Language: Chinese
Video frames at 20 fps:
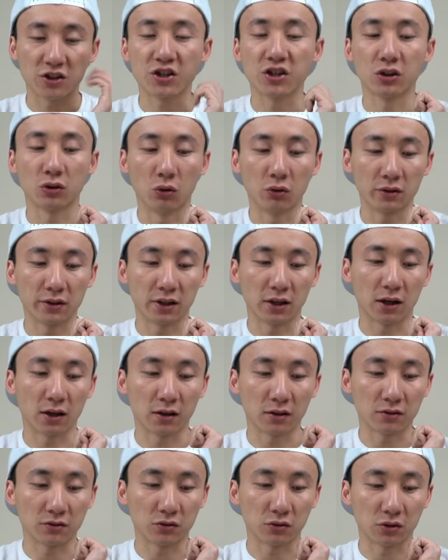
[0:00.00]
个系统里
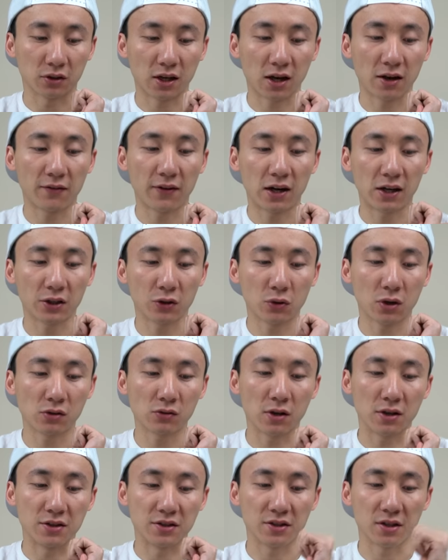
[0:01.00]
啊，就是开发了一款
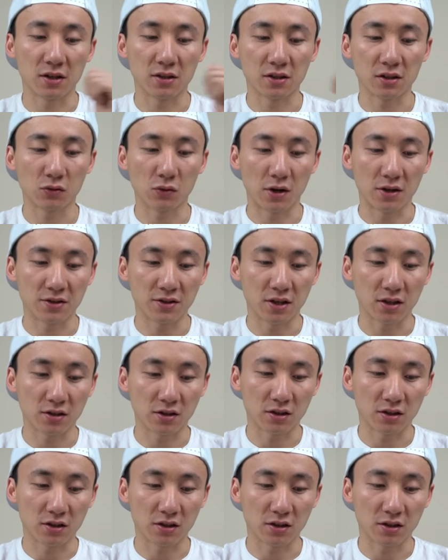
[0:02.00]
软件，这个软件